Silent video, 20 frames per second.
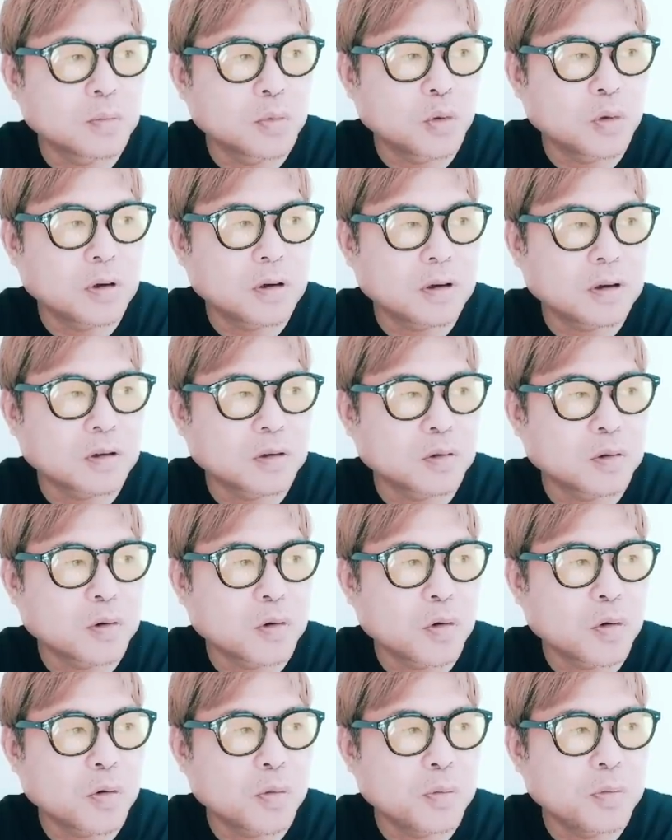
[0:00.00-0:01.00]
もなんかそ
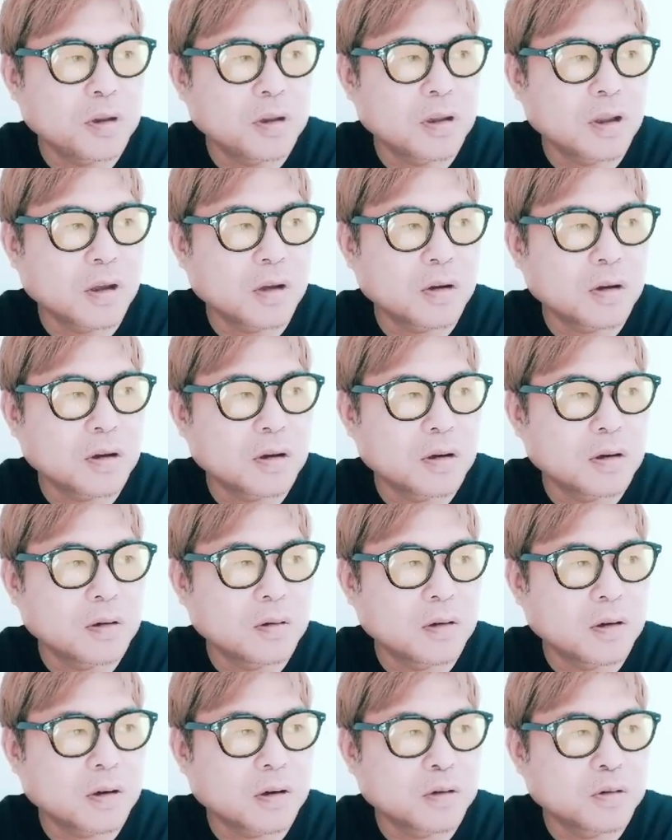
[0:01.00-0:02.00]
れを見て、
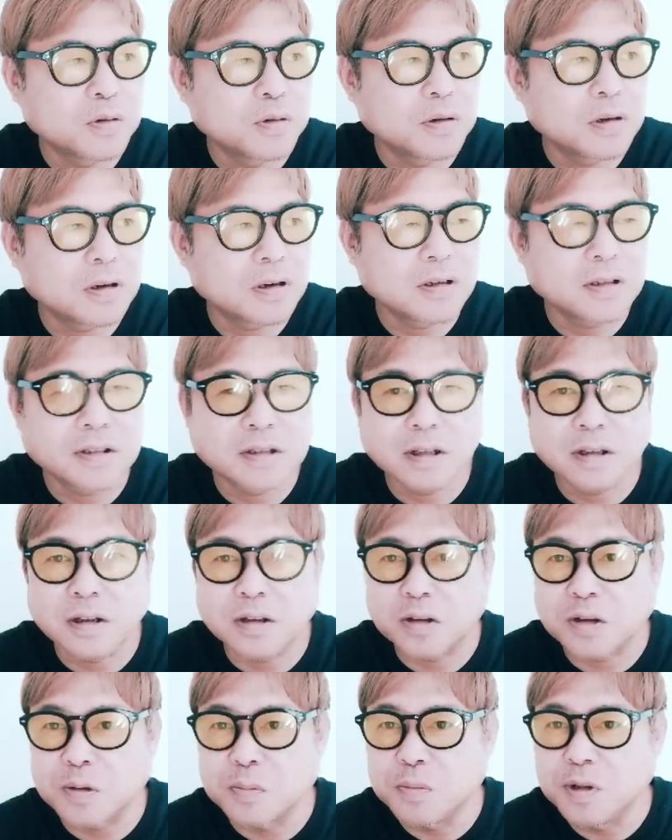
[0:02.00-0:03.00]
なんか憤慨して
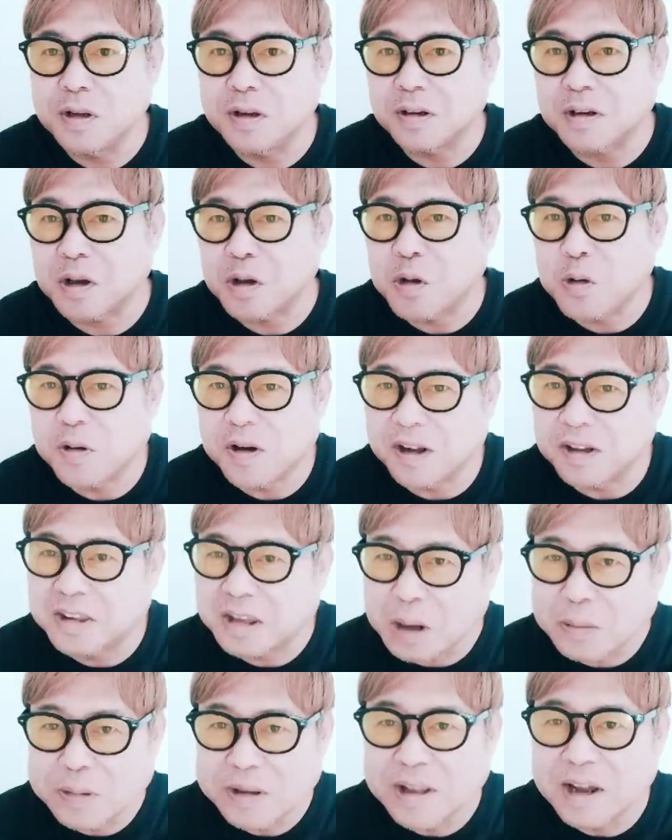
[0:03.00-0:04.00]
たっていうか、見なきゃよかっ
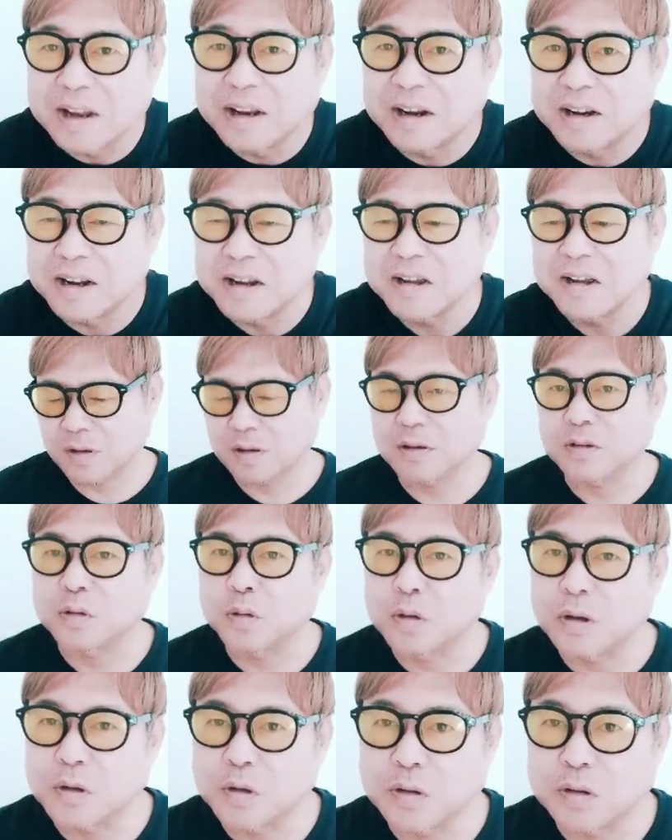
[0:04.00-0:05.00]
たみたいなね、なんか
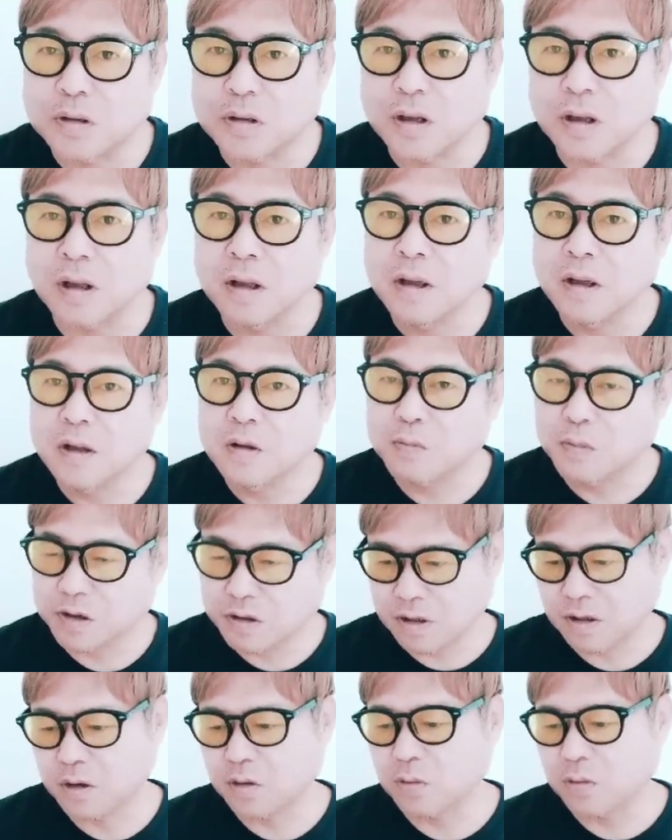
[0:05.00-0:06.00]
そんなの言って
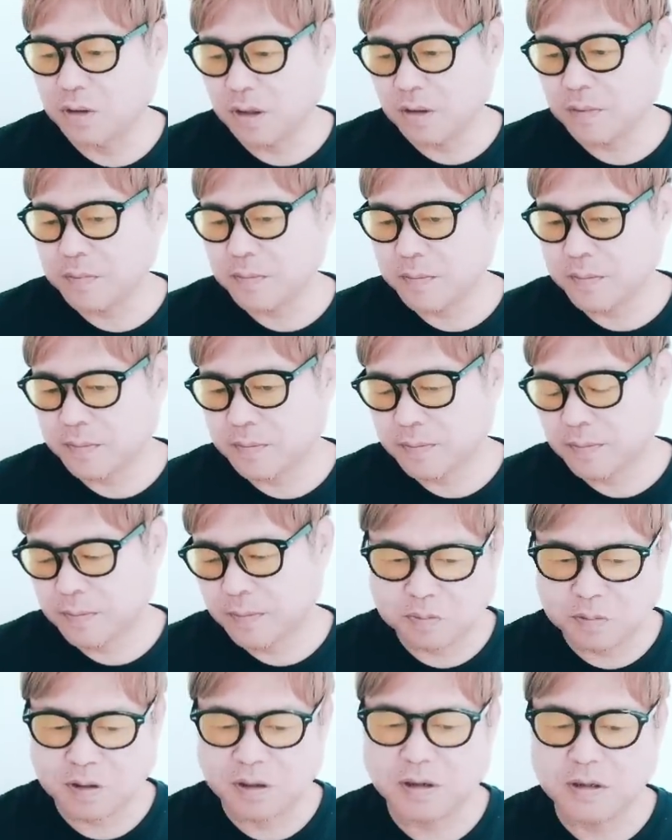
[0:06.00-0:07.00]
ましたけどね。
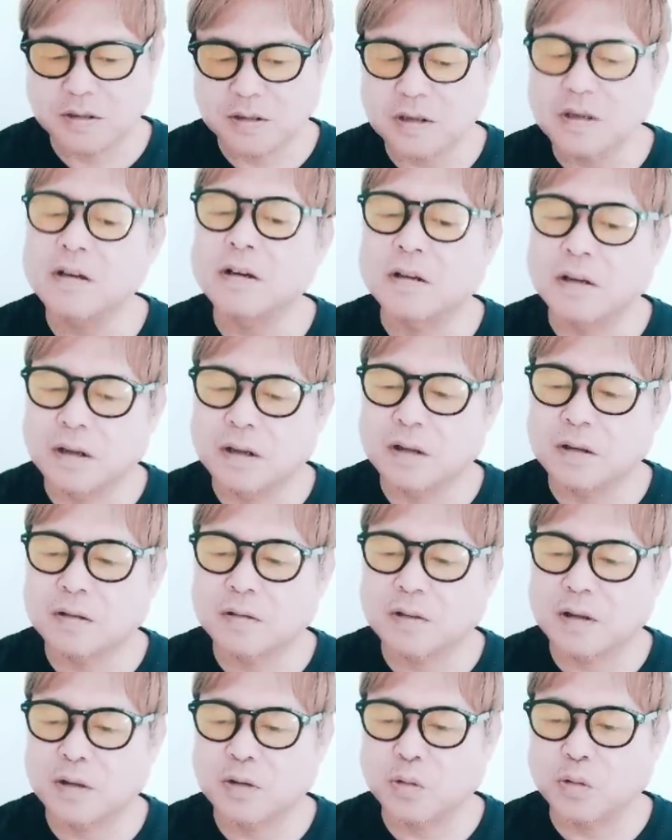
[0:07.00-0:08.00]
もうガーシーがね、
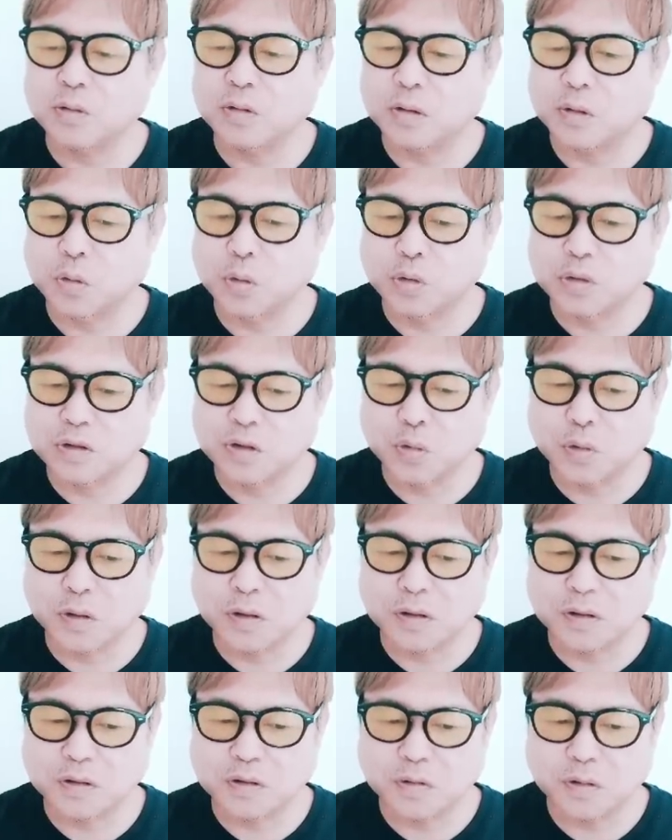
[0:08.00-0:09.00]
選挙に出て落ちよう
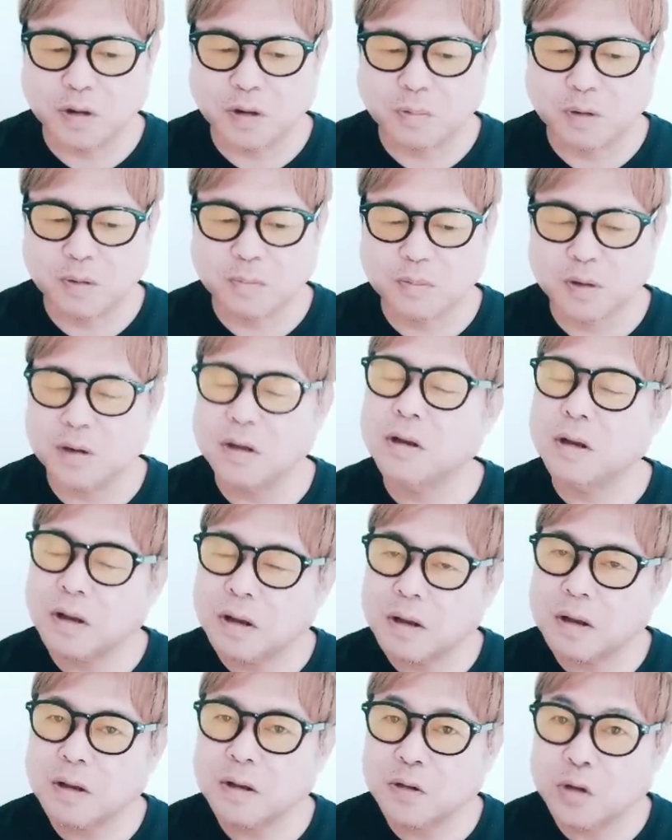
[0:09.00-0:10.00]
がなんでしょうが、あんまり
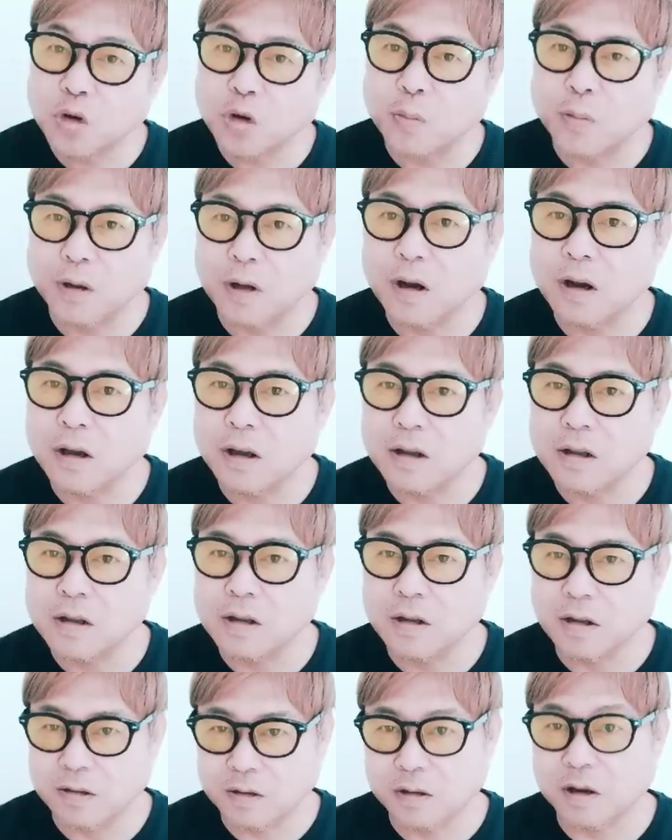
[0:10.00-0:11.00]
ね、興味な
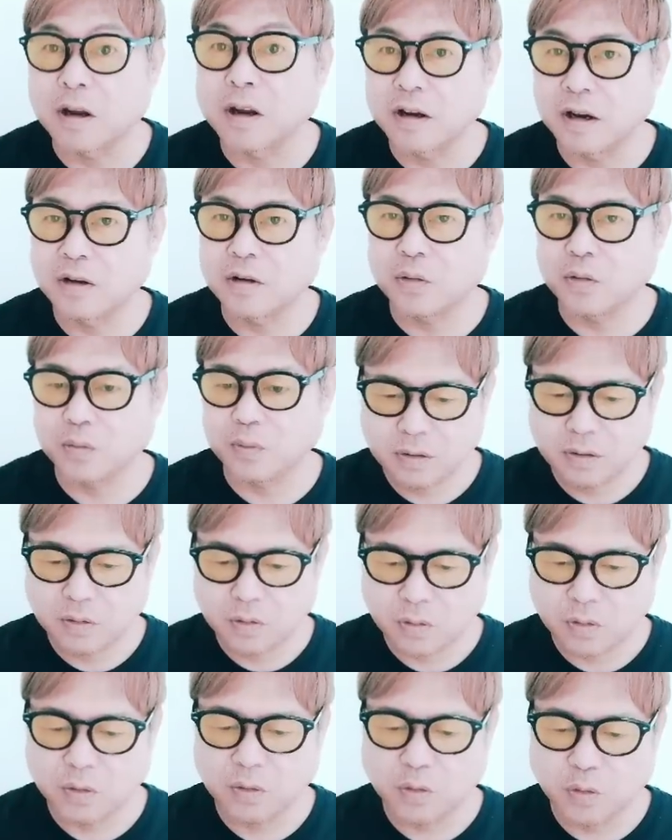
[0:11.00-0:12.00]
いですからね、
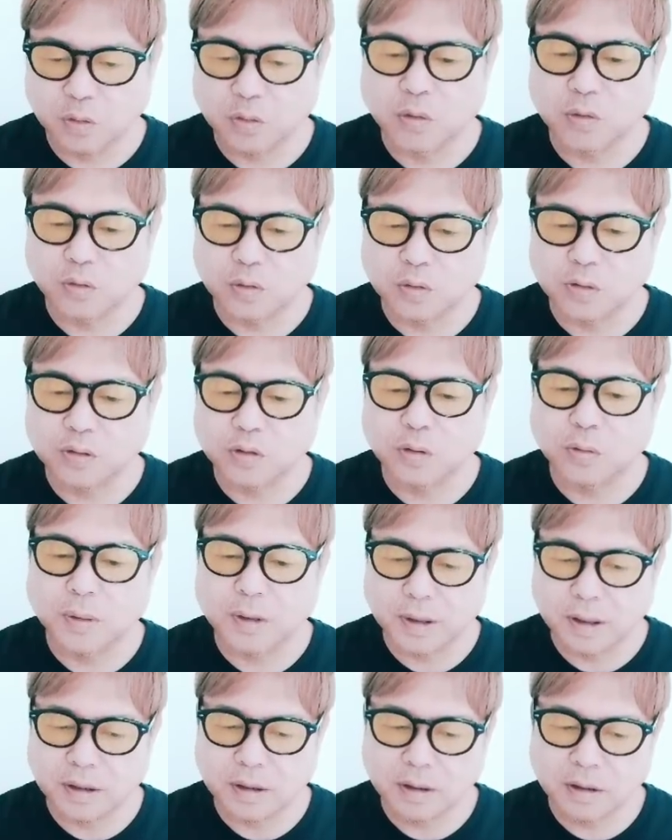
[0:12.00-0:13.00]
ほとんどの人
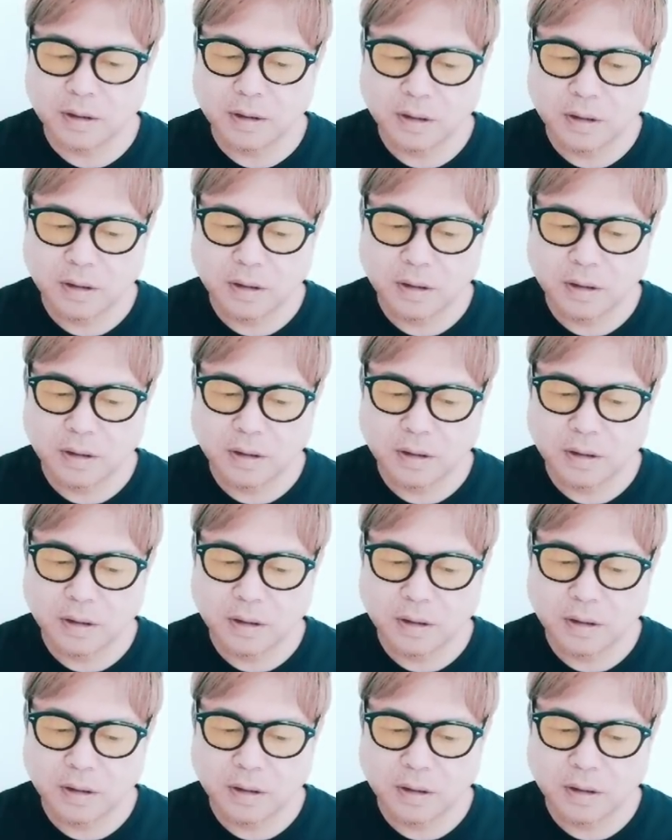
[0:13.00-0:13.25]
はね。